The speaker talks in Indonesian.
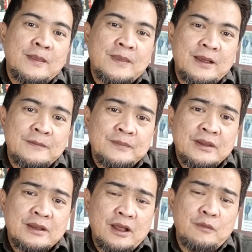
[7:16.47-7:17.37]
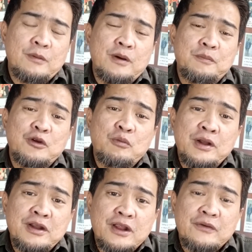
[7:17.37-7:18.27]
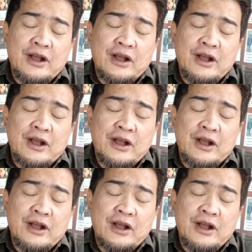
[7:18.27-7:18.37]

Nah, kalau memang pedoman dari